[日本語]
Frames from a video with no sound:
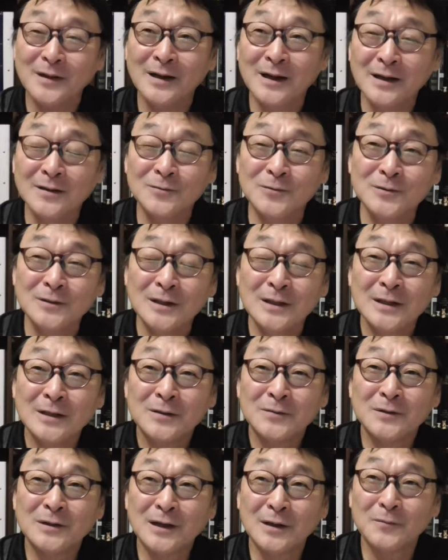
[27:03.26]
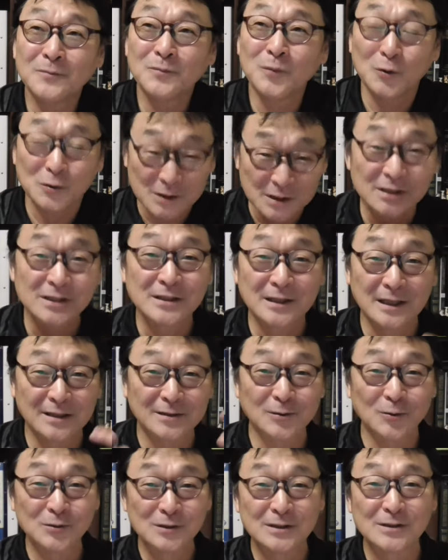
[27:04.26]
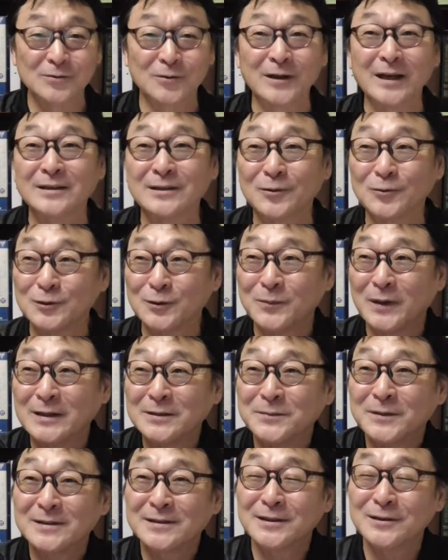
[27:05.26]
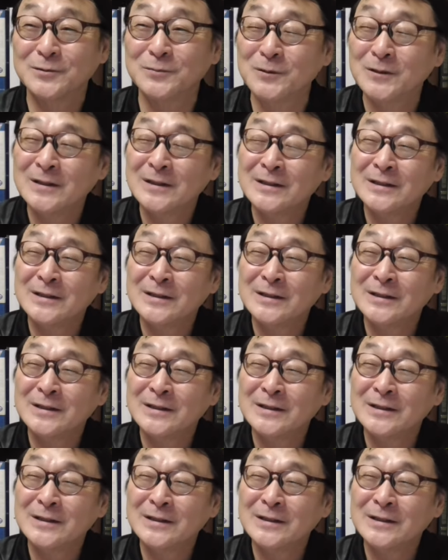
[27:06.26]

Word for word: あの、僕自身が葬式をやったこともありますけども、